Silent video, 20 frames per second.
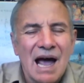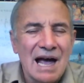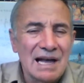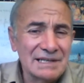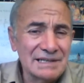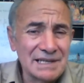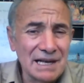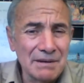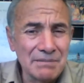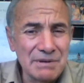
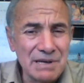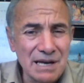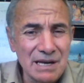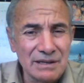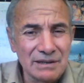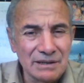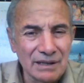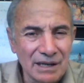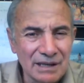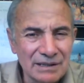a
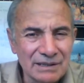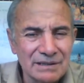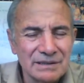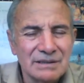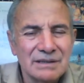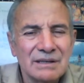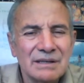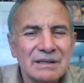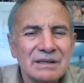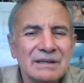
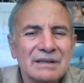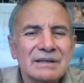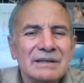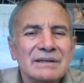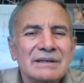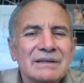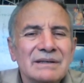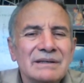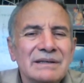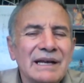sabiendas
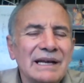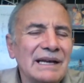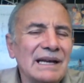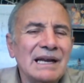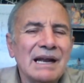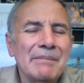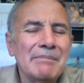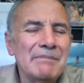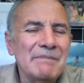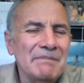de
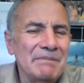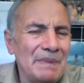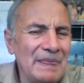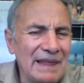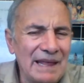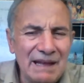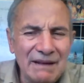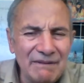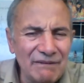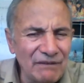que la
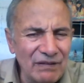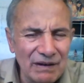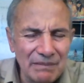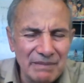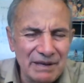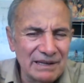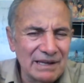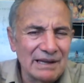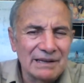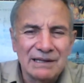
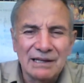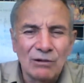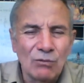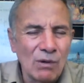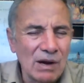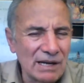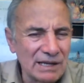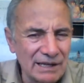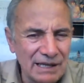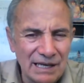enfermedad y
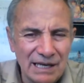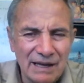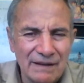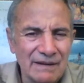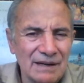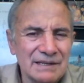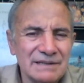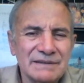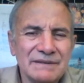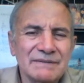cualquiera
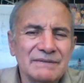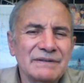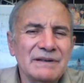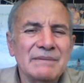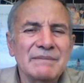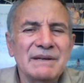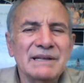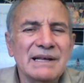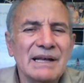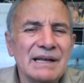de las
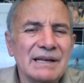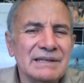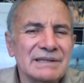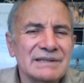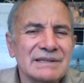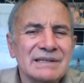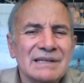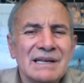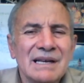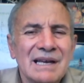
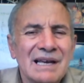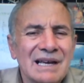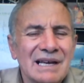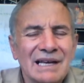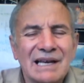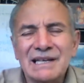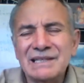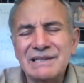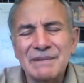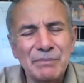enfermedades
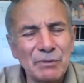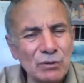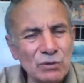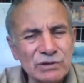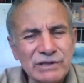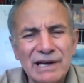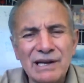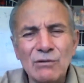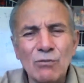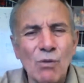que se
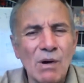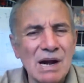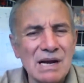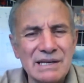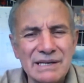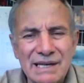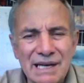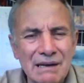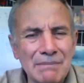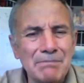produzca en
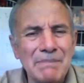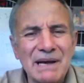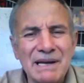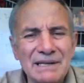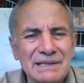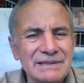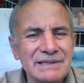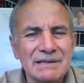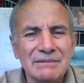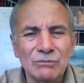cualquier
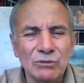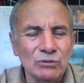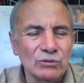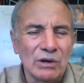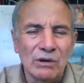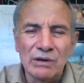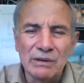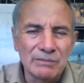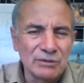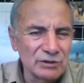país del
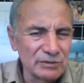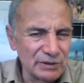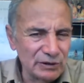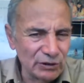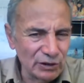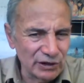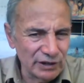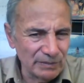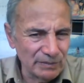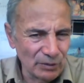mundo, ahora hemos
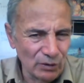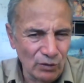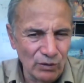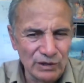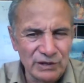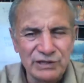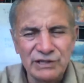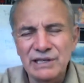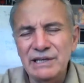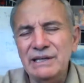visto que se
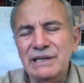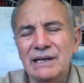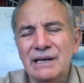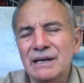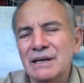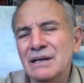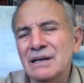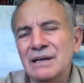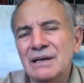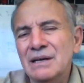produjo en China,
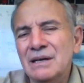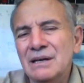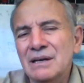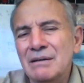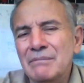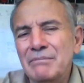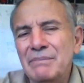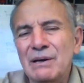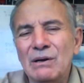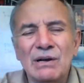
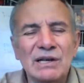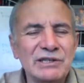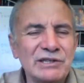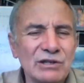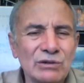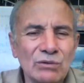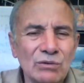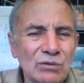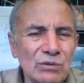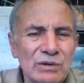pero la
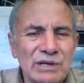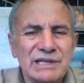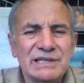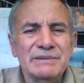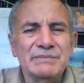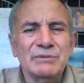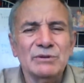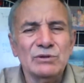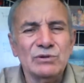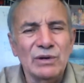chikungunya
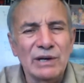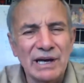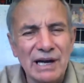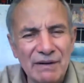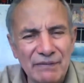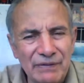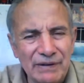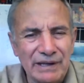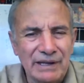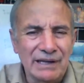se produce en
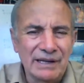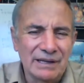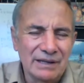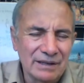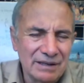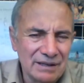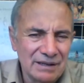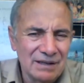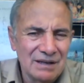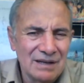África,